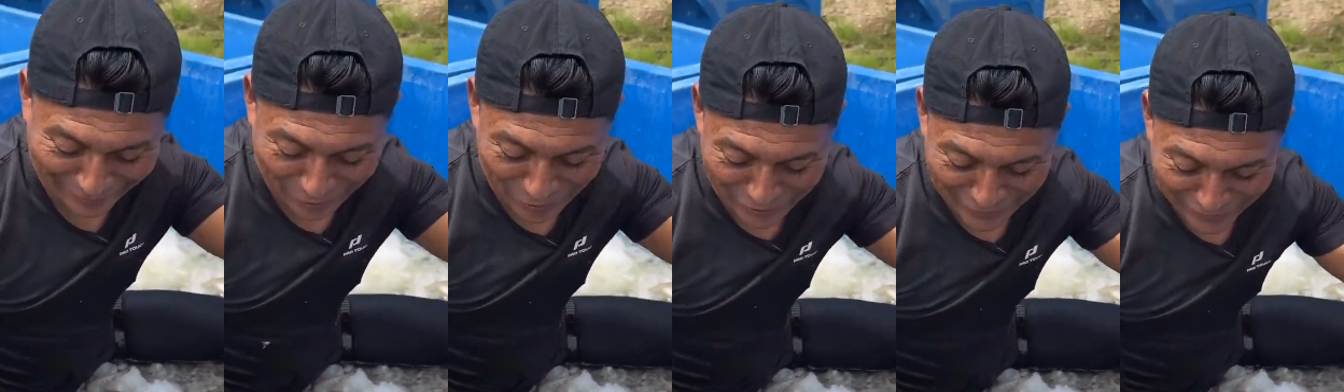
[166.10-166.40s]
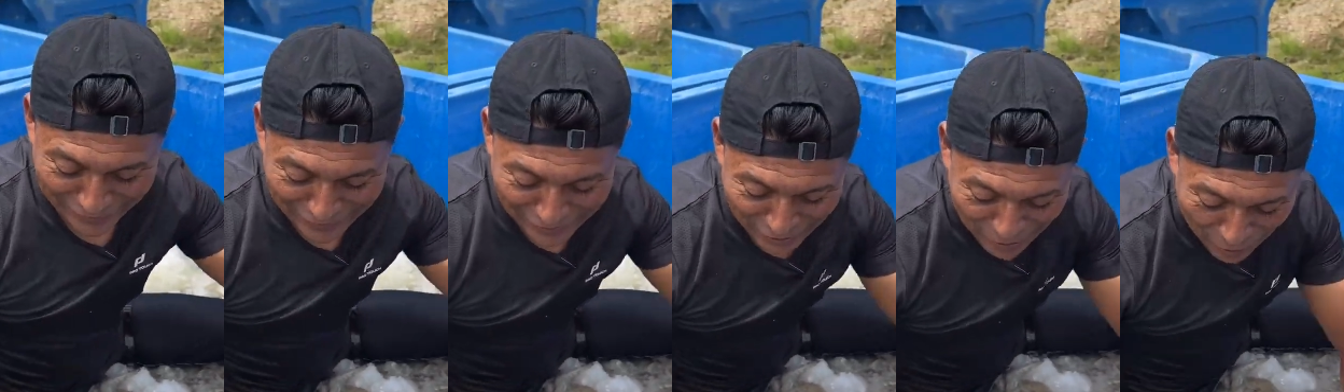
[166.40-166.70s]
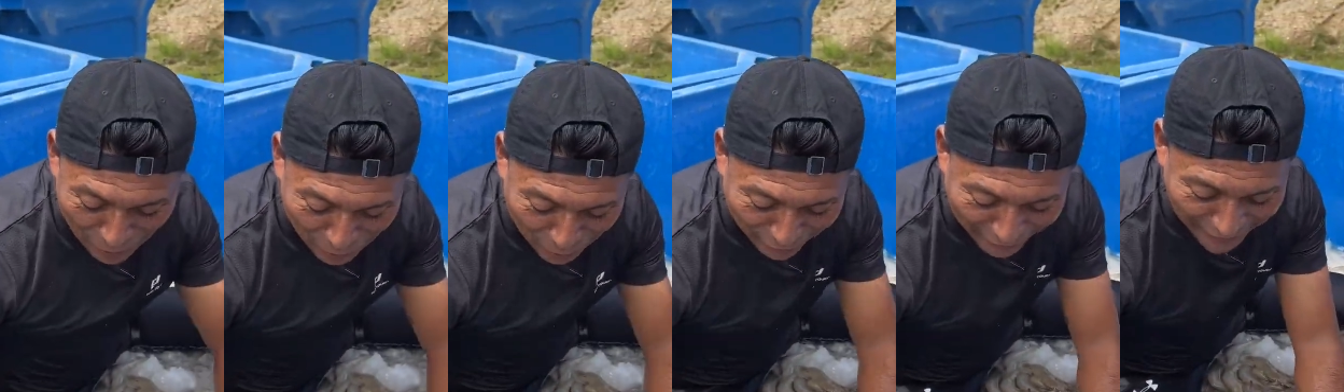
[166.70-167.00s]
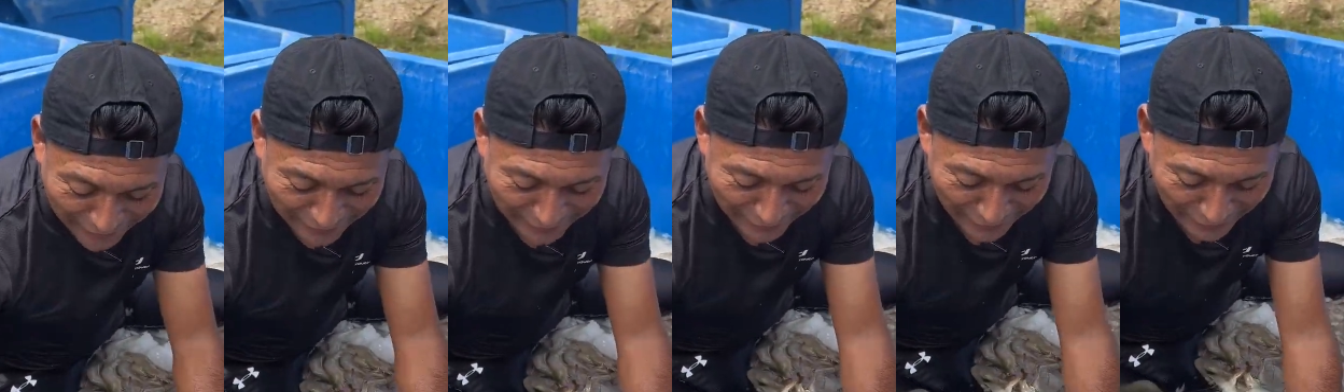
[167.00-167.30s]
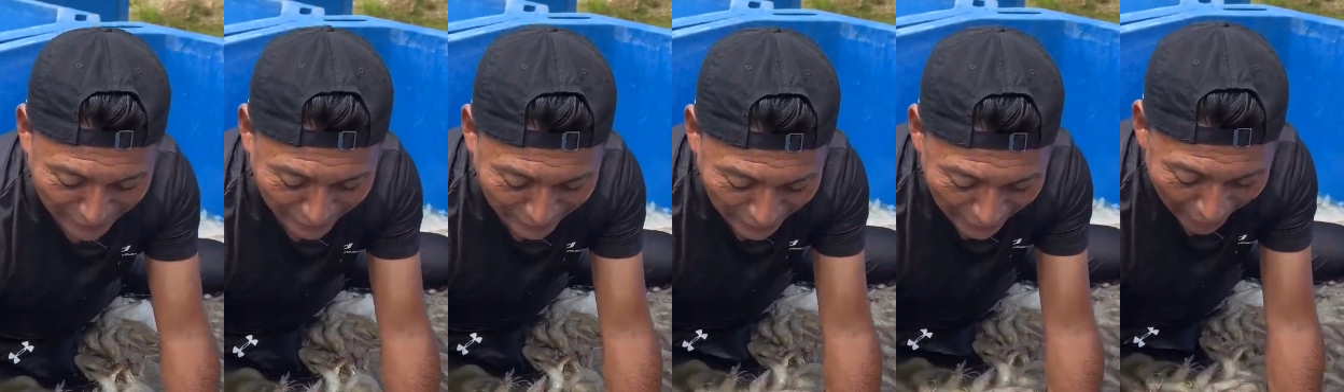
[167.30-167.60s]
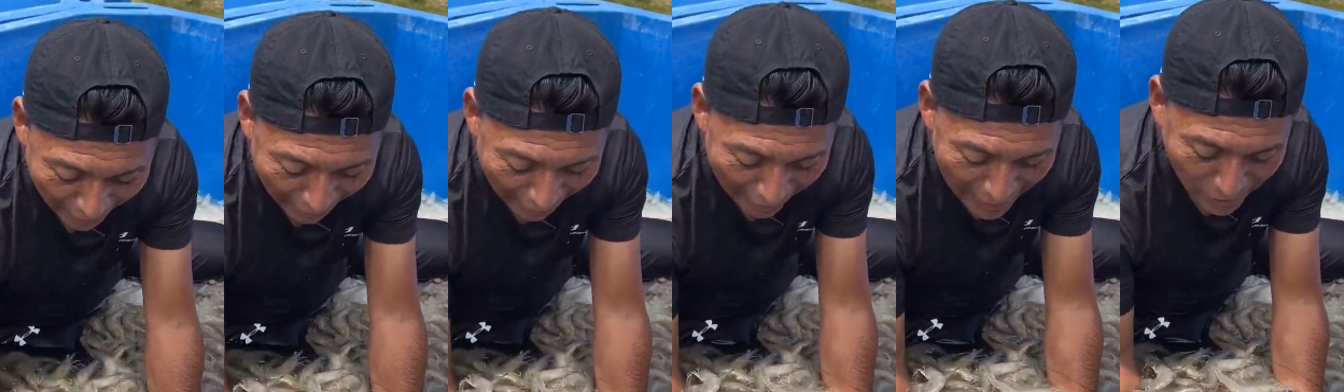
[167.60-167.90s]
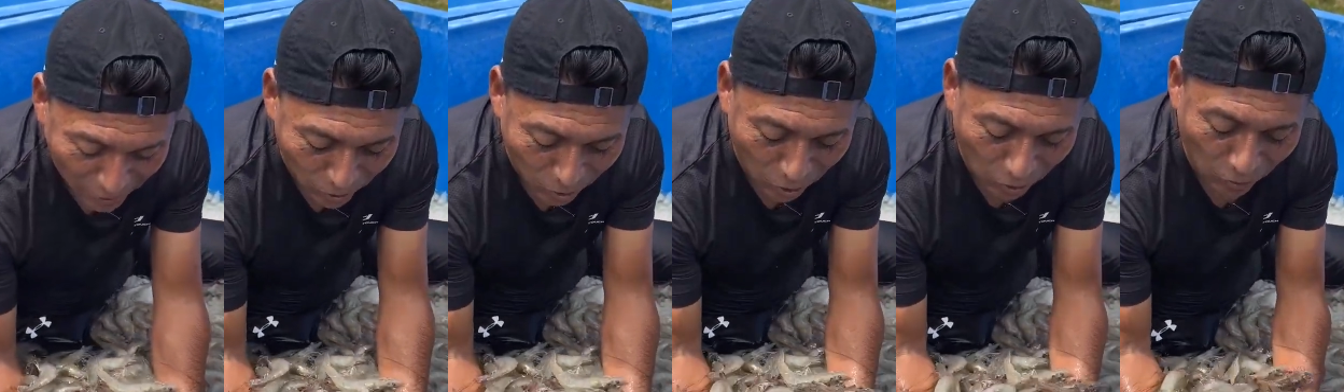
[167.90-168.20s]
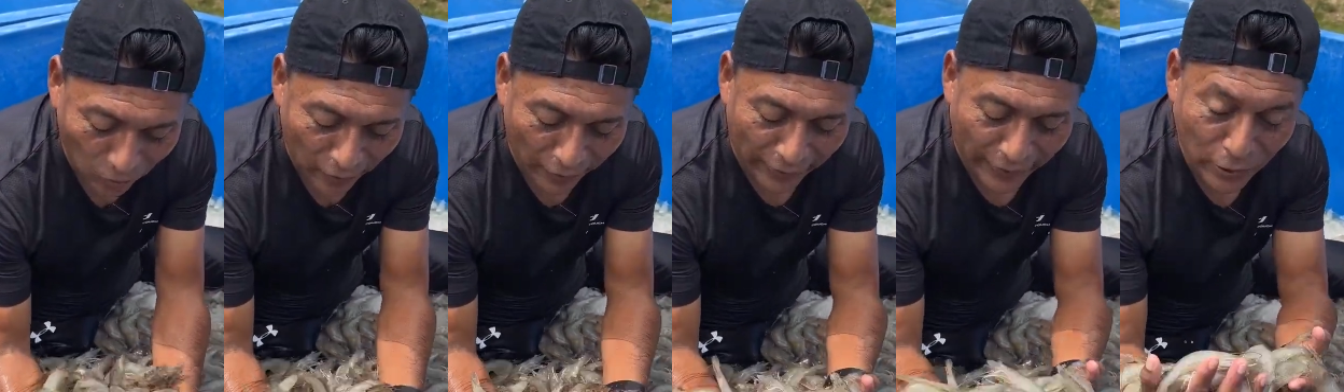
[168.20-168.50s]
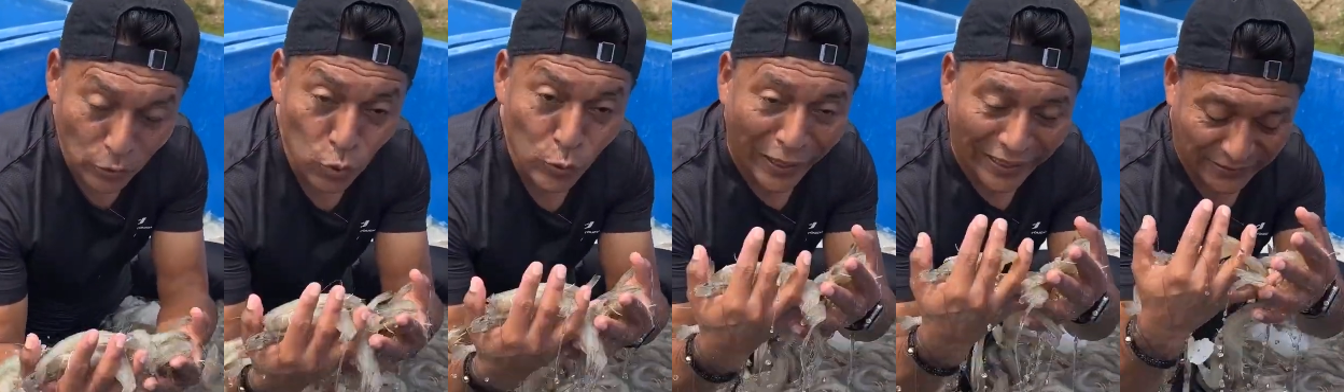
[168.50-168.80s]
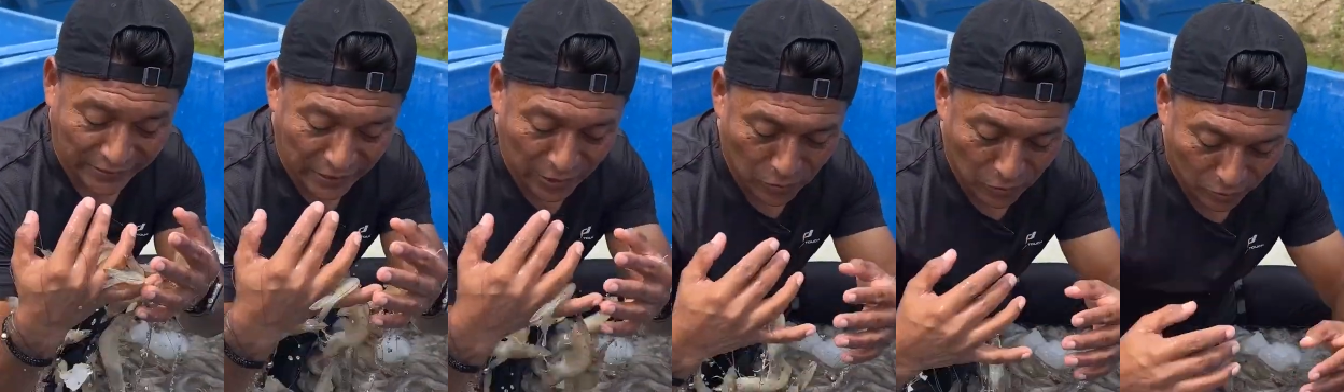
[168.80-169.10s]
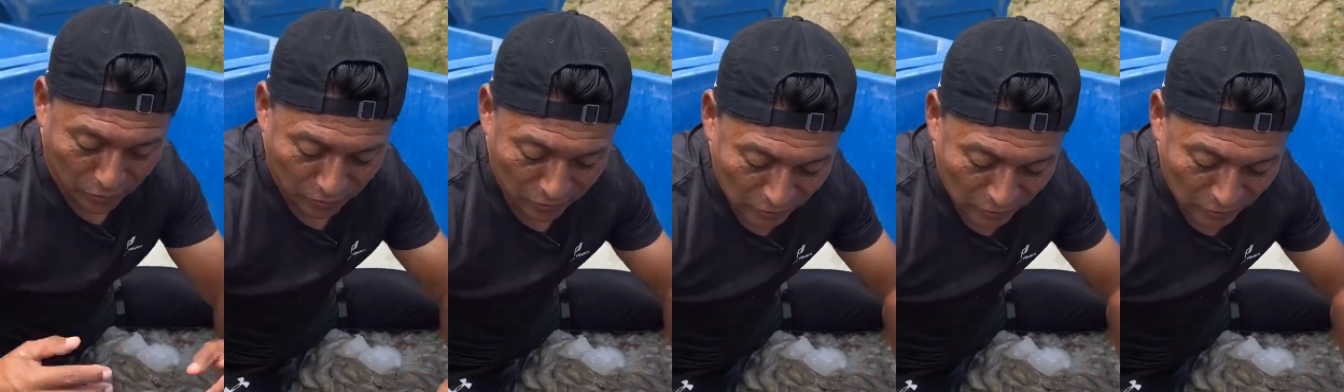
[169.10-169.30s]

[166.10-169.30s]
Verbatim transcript: contenido porque tiene algo educativo,